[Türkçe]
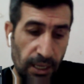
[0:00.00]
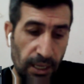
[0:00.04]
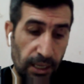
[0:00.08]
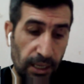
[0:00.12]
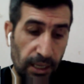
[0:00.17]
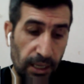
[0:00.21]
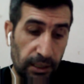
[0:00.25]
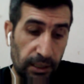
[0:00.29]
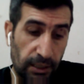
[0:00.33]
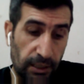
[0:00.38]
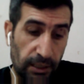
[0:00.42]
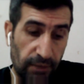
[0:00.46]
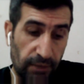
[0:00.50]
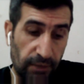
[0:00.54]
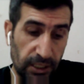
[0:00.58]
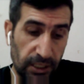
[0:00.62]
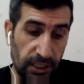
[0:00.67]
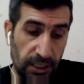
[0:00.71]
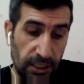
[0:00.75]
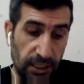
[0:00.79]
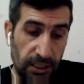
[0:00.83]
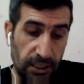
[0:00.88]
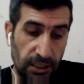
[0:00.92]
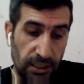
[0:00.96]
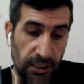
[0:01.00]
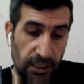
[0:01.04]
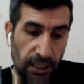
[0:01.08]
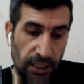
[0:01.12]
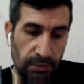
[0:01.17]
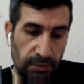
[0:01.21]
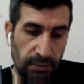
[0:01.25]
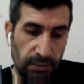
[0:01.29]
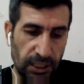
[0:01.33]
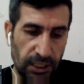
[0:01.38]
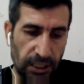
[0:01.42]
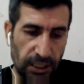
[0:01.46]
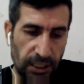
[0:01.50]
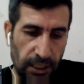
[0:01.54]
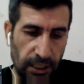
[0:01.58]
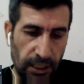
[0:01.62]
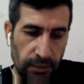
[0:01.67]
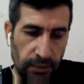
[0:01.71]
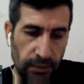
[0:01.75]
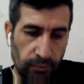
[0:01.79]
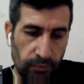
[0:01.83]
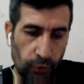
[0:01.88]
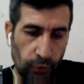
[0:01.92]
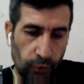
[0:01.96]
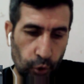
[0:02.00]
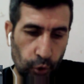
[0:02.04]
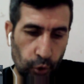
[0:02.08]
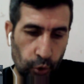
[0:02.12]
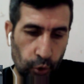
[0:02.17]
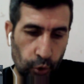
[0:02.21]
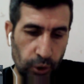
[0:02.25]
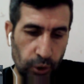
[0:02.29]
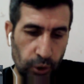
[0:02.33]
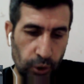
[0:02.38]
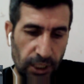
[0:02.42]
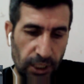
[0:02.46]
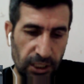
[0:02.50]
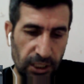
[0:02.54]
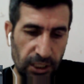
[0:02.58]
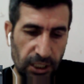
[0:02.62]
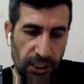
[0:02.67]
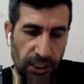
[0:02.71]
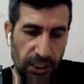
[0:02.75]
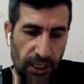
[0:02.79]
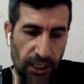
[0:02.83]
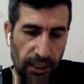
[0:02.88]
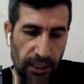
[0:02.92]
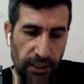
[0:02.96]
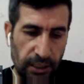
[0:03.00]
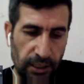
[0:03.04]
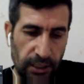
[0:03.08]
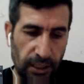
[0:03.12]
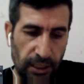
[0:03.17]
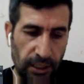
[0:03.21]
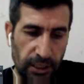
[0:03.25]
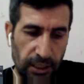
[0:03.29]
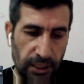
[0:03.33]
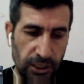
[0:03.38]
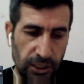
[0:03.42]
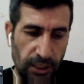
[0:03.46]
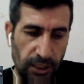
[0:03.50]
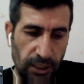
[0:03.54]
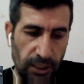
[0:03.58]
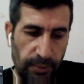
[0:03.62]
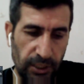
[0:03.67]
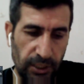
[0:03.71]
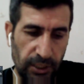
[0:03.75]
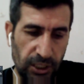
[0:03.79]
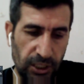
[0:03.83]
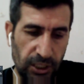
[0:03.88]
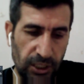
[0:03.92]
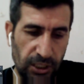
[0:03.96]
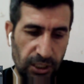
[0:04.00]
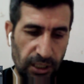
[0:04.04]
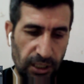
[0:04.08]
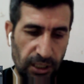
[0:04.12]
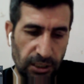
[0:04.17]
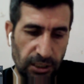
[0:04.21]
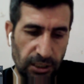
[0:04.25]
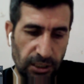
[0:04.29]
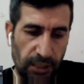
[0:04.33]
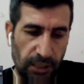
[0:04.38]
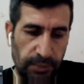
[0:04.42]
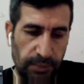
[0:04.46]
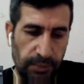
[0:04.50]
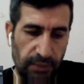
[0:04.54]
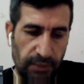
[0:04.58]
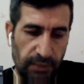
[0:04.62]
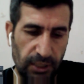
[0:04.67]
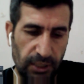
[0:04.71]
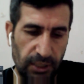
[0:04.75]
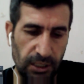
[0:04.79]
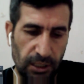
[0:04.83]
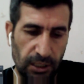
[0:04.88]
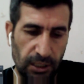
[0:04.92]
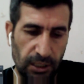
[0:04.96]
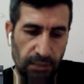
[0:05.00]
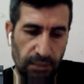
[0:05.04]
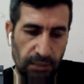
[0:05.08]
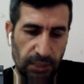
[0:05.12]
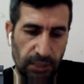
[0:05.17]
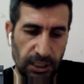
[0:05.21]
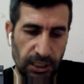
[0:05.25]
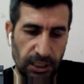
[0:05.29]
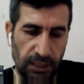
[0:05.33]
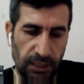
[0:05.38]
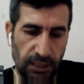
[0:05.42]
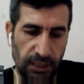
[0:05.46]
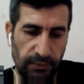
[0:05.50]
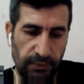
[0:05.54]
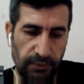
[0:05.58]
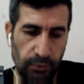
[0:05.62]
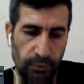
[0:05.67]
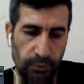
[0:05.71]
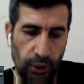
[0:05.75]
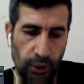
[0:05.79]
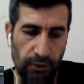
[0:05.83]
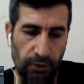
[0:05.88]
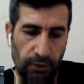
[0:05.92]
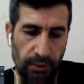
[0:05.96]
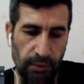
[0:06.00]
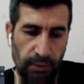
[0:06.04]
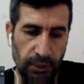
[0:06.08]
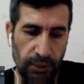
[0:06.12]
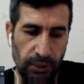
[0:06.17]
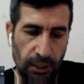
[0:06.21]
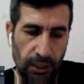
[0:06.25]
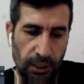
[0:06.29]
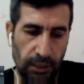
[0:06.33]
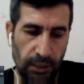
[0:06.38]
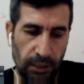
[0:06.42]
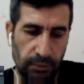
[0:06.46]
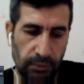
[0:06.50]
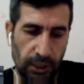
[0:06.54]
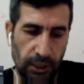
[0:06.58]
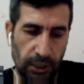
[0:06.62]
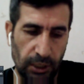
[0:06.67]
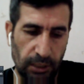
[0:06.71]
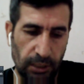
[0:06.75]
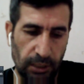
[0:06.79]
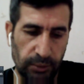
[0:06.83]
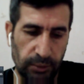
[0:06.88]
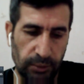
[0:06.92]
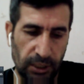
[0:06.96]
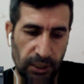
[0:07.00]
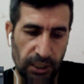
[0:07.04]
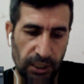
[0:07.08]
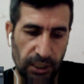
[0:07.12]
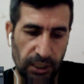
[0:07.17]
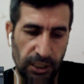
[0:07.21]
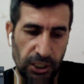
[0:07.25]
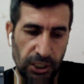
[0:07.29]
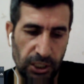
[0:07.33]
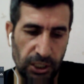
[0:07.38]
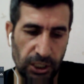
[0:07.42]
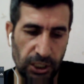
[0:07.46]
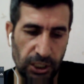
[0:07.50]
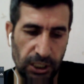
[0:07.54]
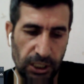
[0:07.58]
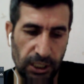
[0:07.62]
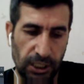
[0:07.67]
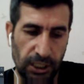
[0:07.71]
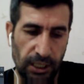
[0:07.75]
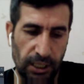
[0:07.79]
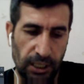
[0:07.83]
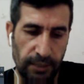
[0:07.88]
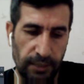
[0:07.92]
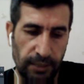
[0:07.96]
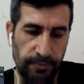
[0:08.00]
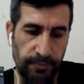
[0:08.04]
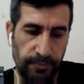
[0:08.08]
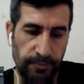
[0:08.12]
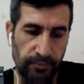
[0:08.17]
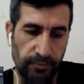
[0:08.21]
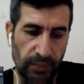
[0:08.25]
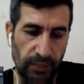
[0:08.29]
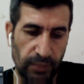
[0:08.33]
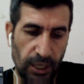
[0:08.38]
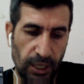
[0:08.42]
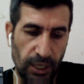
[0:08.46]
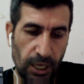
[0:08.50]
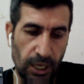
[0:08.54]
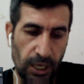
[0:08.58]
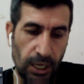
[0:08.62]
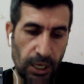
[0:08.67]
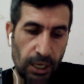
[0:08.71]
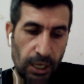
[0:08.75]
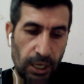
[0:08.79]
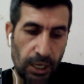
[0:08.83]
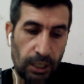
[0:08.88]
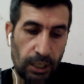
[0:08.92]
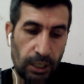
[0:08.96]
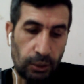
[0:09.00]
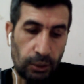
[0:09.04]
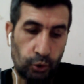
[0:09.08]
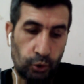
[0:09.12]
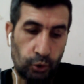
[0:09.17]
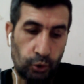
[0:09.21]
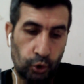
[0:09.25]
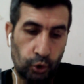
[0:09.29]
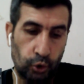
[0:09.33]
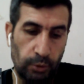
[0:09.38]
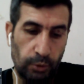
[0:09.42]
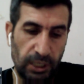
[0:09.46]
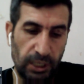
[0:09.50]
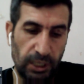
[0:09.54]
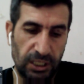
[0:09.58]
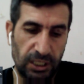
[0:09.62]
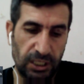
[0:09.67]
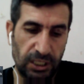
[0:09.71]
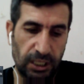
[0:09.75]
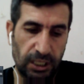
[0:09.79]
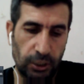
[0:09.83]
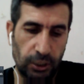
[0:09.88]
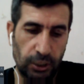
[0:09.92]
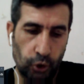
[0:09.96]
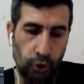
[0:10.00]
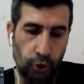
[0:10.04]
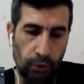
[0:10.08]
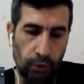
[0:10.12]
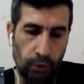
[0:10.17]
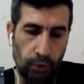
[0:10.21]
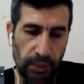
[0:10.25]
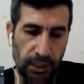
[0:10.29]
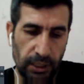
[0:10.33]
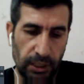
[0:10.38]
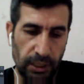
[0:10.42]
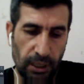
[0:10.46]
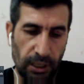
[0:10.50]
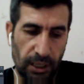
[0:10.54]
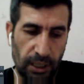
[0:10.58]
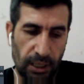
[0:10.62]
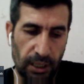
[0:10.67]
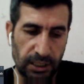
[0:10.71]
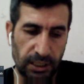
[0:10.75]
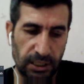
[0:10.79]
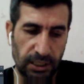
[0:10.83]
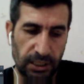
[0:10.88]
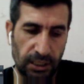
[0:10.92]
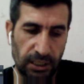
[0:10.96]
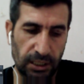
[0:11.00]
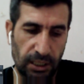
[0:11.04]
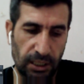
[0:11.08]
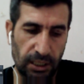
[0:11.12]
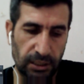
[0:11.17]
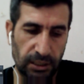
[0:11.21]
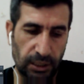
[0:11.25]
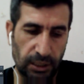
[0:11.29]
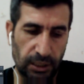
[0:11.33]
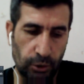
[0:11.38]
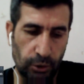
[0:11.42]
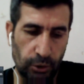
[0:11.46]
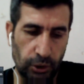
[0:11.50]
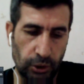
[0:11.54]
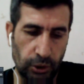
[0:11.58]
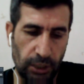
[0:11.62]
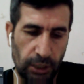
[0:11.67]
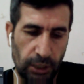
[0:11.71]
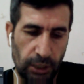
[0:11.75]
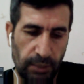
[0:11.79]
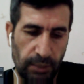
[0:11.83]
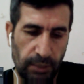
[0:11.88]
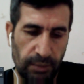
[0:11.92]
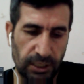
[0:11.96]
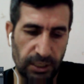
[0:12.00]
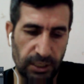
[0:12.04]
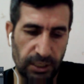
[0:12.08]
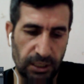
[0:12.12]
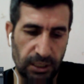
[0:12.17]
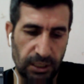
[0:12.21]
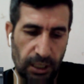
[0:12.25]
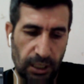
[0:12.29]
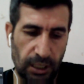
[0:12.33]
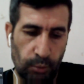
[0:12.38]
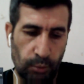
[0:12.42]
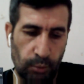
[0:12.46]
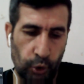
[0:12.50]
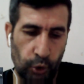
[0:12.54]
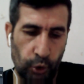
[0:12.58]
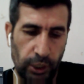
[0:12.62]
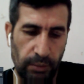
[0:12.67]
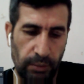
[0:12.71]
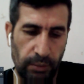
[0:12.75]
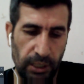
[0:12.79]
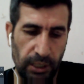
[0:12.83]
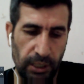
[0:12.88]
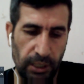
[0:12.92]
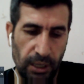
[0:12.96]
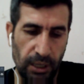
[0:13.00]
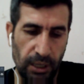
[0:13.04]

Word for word: Ne var ki dinden beslenen, onu kendi çıkarlarına aracı yapan iktidar sahipleri ve din adamları sınıfı bu kavramın anlamında yaptıkları değişiklikle zulme izleyici olmayı, haksızlığa rıza göstermeyi, baskılara boyun eğmeyi,